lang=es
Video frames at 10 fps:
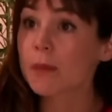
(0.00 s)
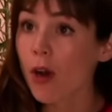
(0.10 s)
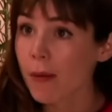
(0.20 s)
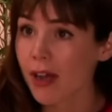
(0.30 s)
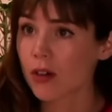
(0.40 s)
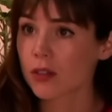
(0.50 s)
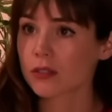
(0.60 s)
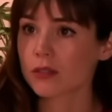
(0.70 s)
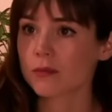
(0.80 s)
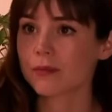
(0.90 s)
abajo.
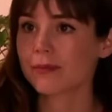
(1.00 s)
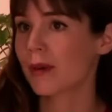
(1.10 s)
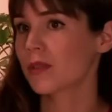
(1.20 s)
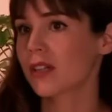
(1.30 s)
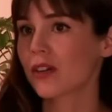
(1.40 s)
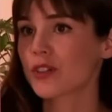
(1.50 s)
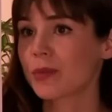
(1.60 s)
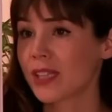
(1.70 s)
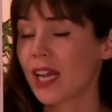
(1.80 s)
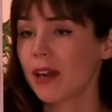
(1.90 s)
Vamos al
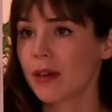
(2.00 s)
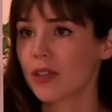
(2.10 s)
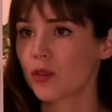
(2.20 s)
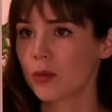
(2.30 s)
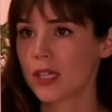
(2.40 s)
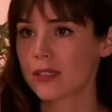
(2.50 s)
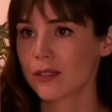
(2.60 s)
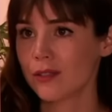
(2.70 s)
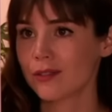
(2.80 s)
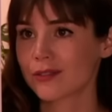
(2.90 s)
hospital a ver a Tobías,
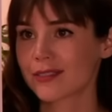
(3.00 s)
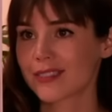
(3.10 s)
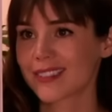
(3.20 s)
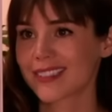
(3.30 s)
¿no?